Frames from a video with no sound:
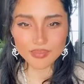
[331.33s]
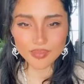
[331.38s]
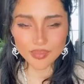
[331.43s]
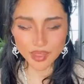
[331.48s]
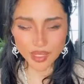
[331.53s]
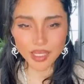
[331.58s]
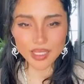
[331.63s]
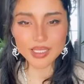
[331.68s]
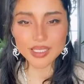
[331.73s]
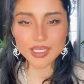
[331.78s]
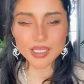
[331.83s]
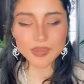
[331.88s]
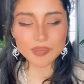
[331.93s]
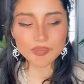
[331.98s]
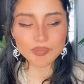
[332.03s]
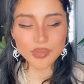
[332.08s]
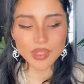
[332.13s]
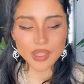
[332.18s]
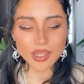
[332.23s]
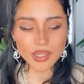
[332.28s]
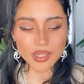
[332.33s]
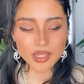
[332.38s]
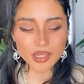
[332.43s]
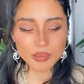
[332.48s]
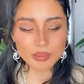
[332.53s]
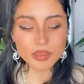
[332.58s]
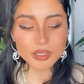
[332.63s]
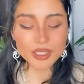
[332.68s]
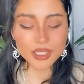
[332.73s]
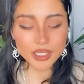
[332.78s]
感じ
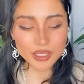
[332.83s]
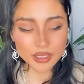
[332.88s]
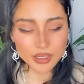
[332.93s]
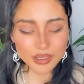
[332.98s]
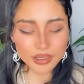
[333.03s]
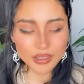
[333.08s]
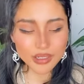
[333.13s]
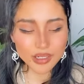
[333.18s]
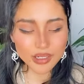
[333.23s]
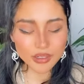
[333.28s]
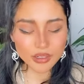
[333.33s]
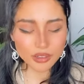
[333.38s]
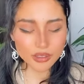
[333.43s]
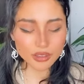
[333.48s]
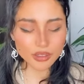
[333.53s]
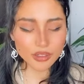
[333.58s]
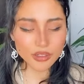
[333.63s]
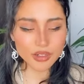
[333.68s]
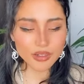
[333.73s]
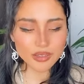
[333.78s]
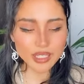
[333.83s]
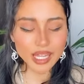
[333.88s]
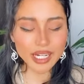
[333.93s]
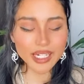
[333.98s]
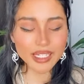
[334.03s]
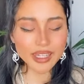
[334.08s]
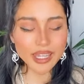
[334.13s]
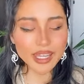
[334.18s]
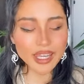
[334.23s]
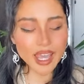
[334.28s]
もちろんこのな
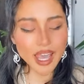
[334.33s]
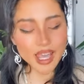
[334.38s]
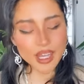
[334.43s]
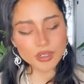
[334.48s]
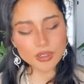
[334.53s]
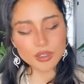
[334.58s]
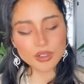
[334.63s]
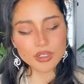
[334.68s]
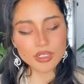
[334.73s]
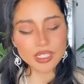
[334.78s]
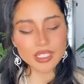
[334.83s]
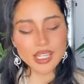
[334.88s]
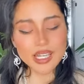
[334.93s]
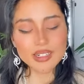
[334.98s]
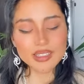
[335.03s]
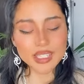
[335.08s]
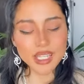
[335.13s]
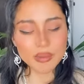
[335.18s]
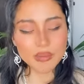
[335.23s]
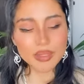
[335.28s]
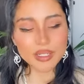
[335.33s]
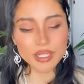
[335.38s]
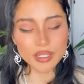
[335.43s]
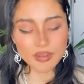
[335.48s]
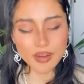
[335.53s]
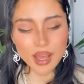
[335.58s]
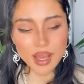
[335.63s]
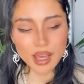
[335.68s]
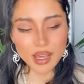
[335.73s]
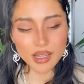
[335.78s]
りたい波動になるために
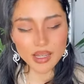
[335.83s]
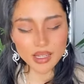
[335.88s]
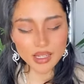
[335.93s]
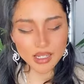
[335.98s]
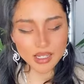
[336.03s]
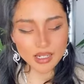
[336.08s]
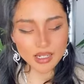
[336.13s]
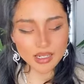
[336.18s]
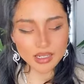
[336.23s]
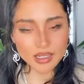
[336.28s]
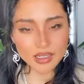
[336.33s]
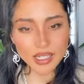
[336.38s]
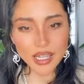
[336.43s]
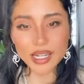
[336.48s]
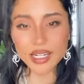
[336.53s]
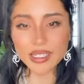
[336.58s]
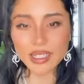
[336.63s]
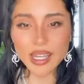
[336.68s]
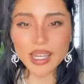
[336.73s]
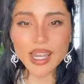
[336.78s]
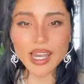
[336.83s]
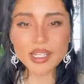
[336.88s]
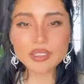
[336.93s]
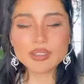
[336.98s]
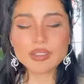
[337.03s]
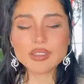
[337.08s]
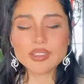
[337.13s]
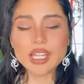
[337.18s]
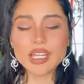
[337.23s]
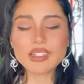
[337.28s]
はなりたい波
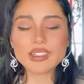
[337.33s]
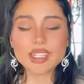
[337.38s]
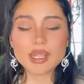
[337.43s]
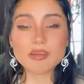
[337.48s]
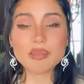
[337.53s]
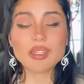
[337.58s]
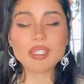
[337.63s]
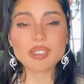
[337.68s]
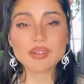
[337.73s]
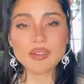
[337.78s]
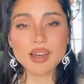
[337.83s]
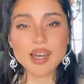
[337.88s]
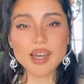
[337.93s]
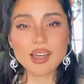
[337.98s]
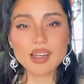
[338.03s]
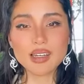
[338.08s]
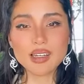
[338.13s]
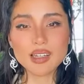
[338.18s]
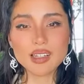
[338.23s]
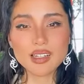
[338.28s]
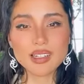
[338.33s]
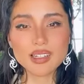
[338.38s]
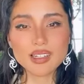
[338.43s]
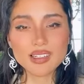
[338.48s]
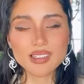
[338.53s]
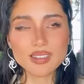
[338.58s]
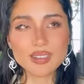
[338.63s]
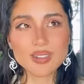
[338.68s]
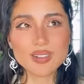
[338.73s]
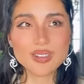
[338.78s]
動になるためには
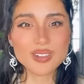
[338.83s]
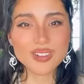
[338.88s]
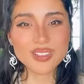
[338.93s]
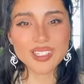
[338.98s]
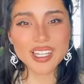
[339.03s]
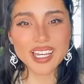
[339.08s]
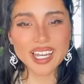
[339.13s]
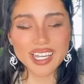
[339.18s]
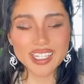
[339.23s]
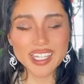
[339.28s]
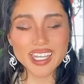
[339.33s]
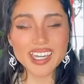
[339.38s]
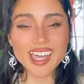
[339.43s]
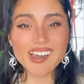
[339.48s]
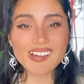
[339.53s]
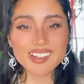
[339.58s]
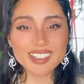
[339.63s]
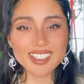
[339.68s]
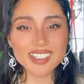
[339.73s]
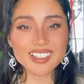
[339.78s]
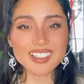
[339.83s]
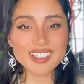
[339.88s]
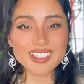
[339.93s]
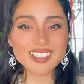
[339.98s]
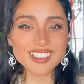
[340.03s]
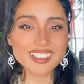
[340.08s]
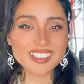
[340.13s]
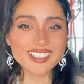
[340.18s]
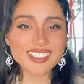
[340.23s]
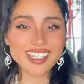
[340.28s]
そうなんか願い事
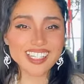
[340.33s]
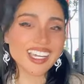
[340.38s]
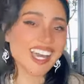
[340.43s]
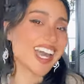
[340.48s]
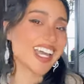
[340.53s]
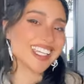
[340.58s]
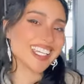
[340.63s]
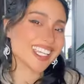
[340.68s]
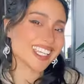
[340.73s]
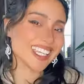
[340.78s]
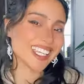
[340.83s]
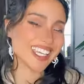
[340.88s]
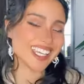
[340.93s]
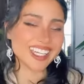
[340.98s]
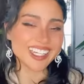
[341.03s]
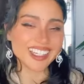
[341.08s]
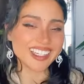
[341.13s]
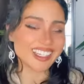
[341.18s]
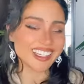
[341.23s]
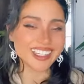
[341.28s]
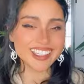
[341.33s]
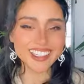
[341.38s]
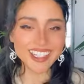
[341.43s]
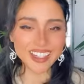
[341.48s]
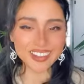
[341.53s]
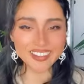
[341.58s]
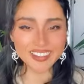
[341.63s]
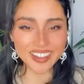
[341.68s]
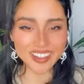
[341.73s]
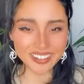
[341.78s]
は願いだけ
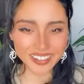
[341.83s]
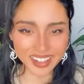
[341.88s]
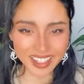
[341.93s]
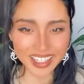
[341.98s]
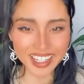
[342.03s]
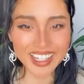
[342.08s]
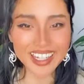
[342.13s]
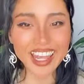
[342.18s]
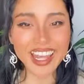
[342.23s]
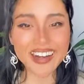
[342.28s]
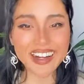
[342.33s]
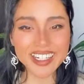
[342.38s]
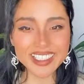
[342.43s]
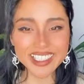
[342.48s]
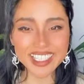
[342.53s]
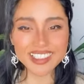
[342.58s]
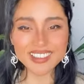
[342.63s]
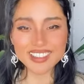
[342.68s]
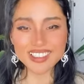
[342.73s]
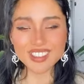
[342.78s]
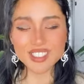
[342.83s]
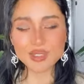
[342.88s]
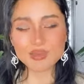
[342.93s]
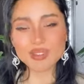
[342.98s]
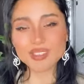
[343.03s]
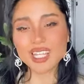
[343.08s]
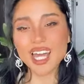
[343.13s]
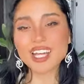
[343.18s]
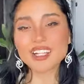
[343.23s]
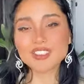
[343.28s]
だとできないねちゃんと自
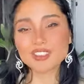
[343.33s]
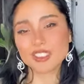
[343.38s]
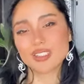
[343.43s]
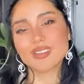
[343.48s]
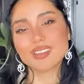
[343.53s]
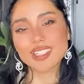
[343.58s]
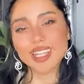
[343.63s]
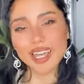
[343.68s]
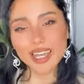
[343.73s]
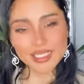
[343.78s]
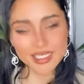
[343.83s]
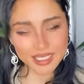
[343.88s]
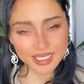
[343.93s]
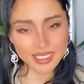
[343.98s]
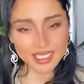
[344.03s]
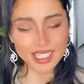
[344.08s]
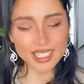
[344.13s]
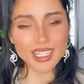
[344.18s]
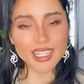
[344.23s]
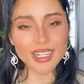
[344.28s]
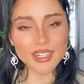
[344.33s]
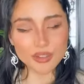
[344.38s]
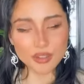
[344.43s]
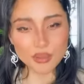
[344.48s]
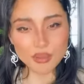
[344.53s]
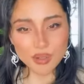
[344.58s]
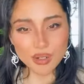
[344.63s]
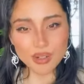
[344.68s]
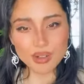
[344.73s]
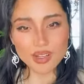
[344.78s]
分のアクションも大切だけれど
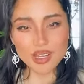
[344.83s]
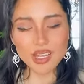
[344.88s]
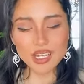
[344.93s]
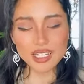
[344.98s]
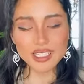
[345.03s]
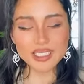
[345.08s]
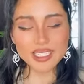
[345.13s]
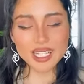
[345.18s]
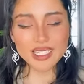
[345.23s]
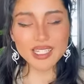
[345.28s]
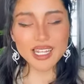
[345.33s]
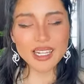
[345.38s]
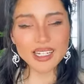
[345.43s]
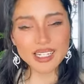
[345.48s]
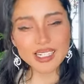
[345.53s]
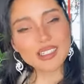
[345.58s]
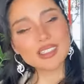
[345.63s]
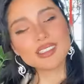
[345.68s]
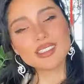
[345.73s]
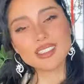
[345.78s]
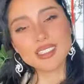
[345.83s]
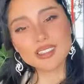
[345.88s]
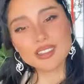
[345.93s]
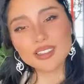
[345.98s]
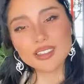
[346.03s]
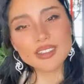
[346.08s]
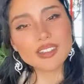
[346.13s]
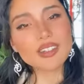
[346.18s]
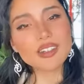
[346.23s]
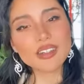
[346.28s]
もジャーナリングするこ
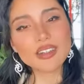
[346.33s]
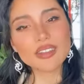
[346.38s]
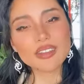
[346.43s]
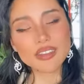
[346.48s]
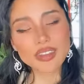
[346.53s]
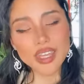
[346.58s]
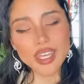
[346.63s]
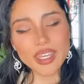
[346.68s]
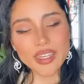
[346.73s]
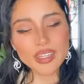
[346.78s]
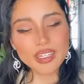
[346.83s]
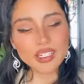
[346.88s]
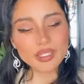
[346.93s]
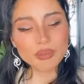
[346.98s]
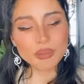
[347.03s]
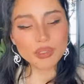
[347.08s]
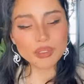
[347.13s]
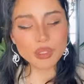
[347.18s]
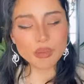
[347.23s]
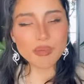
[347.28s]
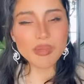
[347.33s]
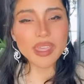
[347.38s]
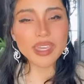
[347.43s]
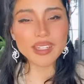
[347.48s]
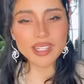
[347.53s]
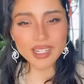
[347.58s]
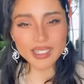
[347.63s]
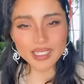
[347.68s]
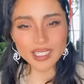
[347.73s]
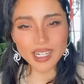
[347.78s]
とによってもっと明
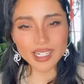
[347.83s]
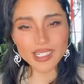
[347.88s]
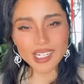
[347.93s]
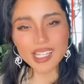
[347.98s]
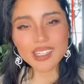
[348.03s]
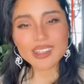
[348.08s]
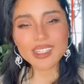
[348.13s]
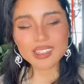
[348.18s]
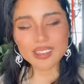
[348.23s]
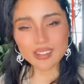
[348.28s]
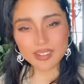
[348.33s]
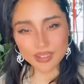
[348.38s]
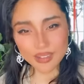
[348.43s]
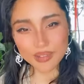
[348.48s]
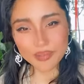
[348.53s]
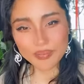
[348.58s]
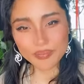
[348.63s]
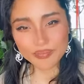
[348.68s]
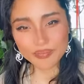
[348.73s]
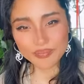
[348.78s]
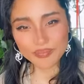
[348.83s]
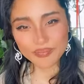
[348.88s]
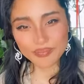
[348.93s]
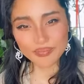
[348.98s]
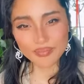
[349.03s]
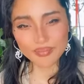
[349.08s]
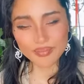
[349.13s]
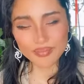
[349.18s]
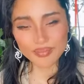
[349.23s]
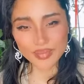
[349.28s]
確化になってくる
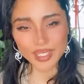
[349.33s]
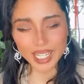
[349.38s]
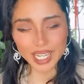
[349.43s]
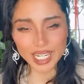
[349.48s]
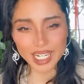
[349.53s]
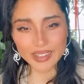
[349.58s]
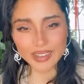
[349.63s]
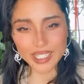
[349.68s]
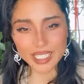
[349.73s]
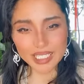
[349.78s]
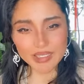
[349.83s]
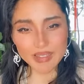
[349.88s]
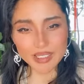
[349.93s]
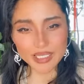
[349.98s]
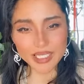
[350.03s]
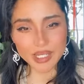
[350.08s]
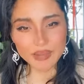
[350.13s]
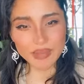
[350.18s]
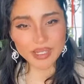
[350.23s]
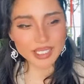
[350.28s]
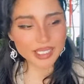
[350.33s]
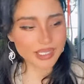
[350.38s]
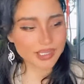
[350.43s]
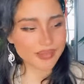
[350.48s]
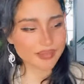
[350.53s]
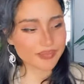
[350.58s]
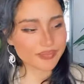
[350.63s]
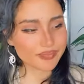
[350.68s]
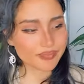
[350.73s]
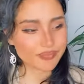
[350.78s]
から私はしてます。
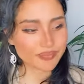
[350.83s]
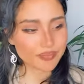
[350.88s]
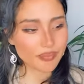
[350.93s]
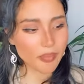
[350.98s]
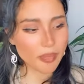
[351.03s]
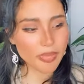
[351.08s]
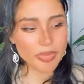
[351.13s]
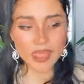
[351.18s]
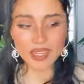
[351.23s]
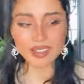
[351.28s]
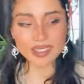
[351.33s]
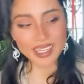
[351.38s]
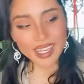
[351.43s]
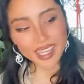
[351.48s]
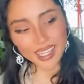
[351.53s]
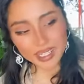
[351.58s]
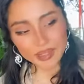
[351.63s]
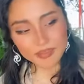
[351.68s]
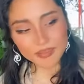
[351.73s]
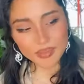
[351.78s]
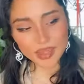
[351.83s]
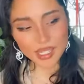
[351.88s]
OK!